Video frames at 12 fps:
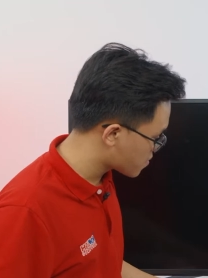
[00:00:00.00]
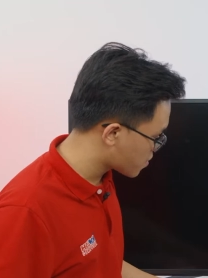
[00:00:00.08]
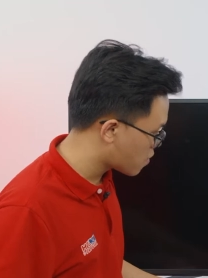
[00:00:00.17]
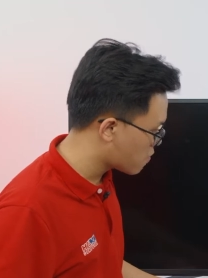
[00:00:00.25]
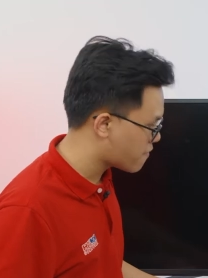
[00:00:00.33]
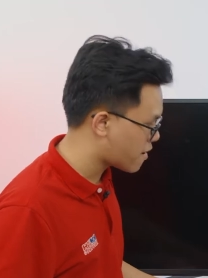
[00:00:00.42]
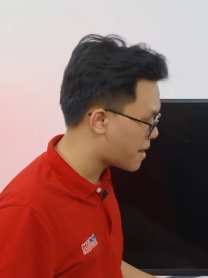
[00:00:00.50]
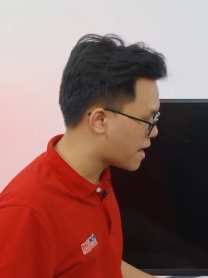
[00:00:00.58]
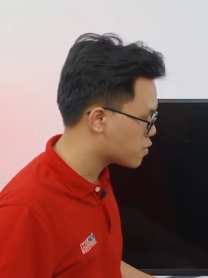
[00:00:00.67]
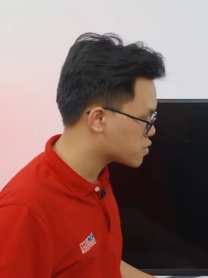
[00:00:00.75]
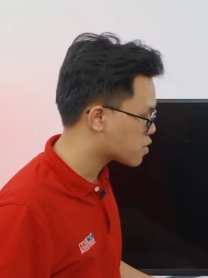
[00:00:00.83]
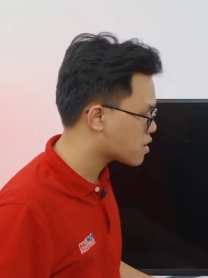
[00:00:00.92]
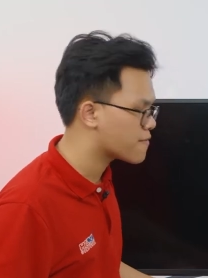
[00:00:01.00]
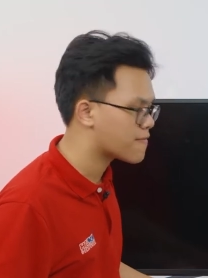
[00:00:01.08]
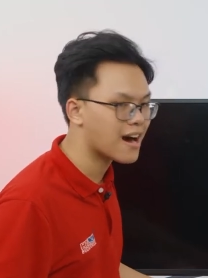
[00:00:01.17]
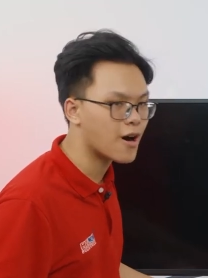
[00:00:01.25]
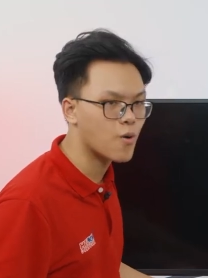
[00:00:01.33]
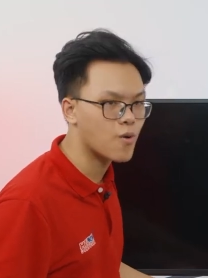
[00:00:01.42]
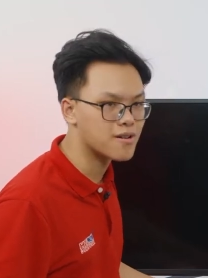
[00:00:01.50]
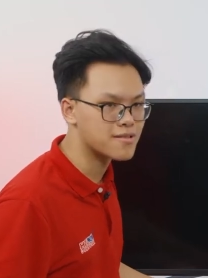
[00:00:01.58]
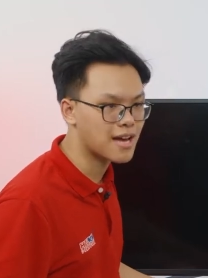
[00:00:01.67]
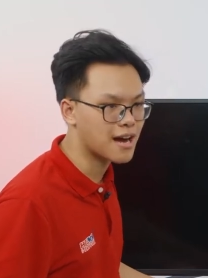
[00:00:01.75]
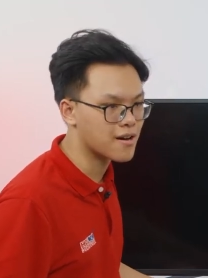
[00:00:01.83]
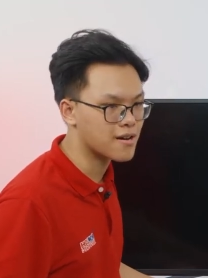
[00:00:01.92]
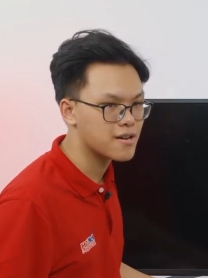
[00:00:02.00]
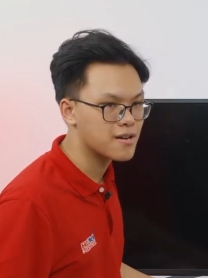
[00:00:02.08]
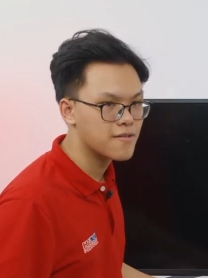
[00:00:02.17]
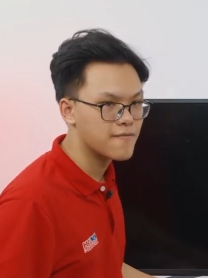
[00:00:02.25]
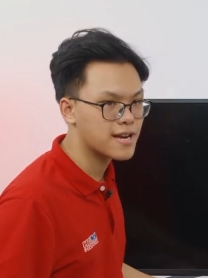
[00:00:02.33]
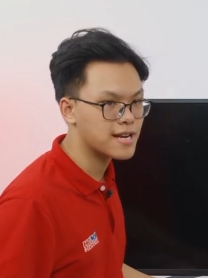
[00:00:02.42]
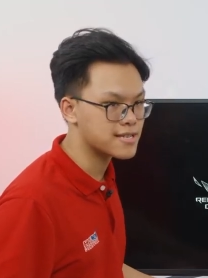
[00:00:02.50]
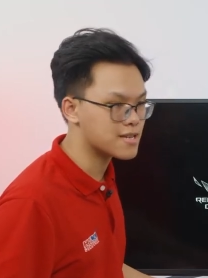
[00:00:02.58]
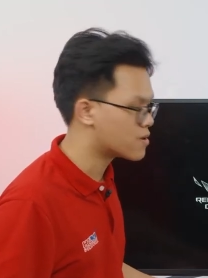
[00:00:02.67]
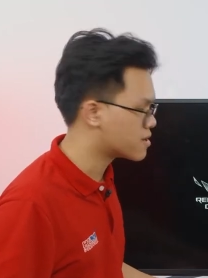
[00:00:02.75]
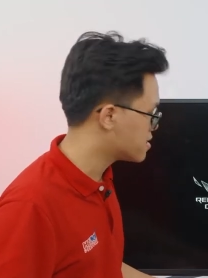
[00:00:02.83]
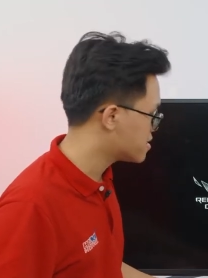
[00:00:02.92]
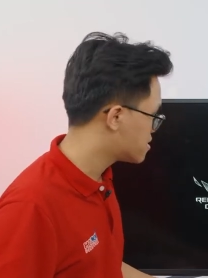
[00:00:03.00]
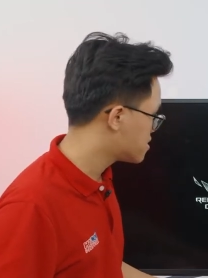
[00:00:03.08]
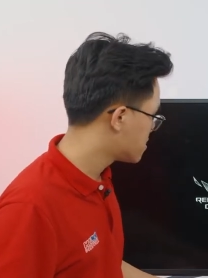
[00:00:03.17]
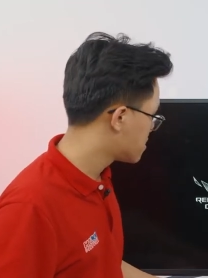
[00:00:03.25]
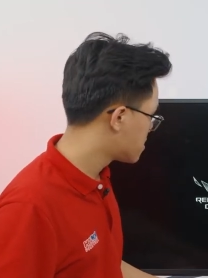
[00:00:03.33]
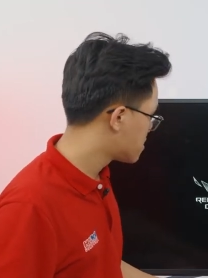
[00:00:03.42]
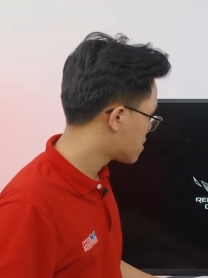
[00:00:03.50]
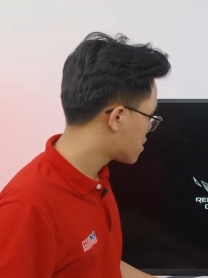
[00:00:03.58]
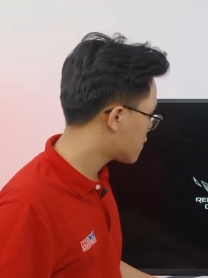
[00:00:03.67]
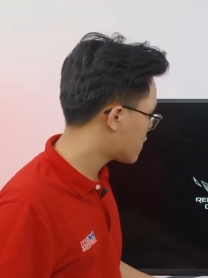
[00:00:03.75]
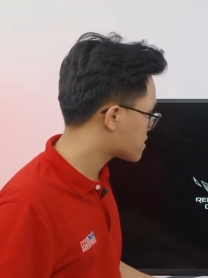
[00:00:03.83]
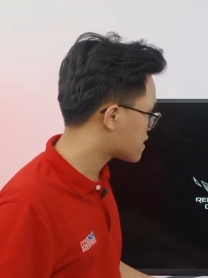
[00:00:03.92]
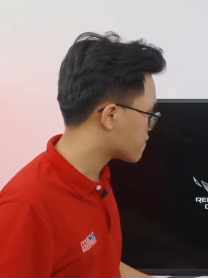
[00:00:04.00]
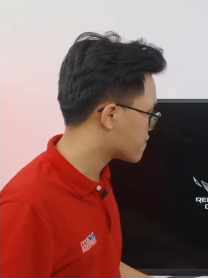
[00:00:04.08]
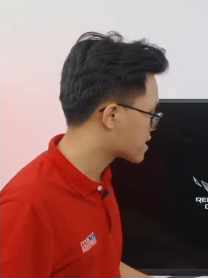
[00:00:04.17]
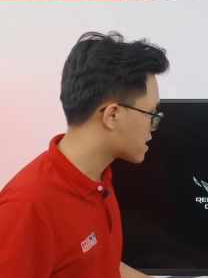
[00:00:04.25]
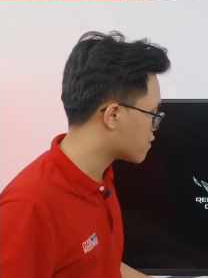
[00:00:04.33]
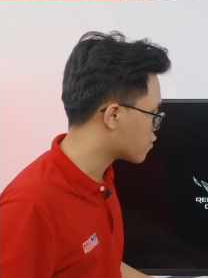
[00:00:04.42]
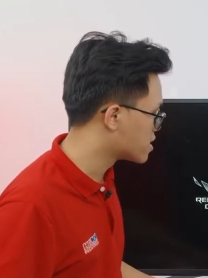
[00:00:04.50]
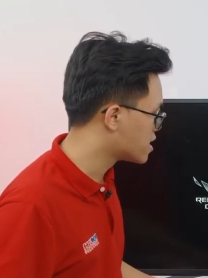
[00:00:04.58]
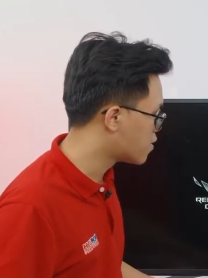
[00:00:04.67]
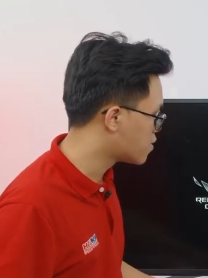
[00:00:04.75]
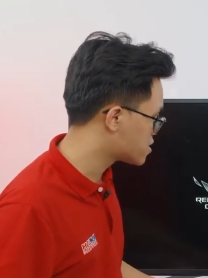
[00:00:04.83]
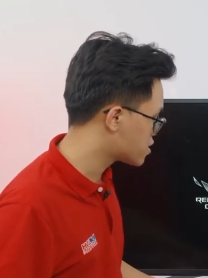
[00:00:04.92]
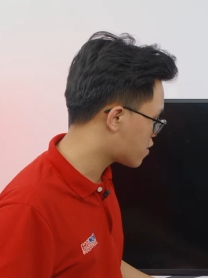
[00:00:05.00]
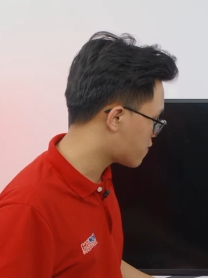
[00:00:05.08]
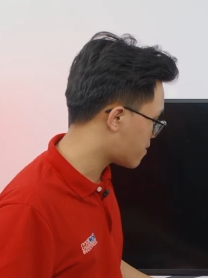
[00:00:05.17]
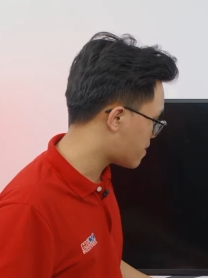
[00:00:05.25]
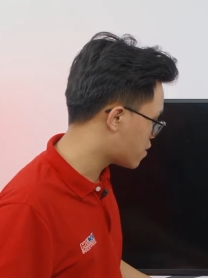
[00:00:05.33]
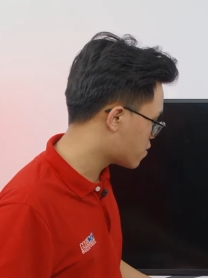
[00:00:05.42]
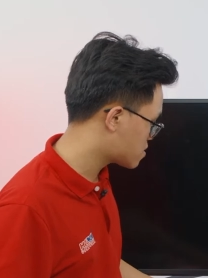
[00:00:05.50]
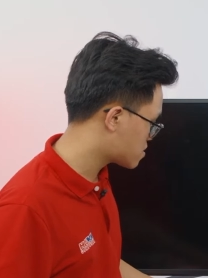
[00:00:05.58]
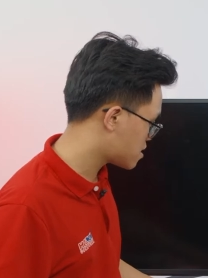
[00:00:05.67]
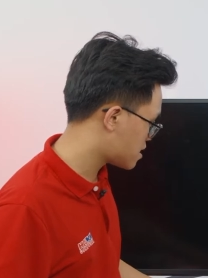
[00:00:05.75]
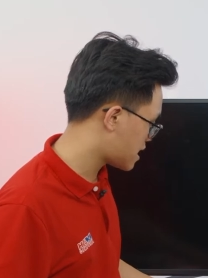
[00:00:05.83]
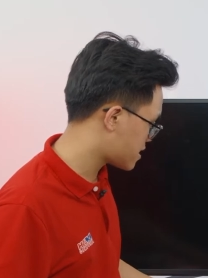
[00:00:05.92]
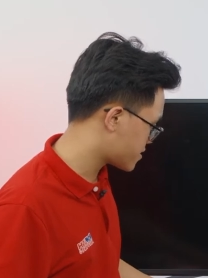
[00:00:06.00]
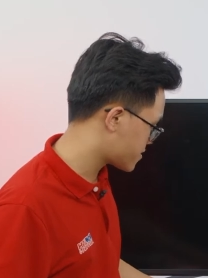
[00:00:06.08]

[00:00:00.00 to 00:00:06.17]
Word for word: nó không vào BIOS, nó lại vào thẳng với cả gì luôn ấy. Nó vào thẳng với cả Windows luôn chứ nó không vào BIOS. Lạ thật.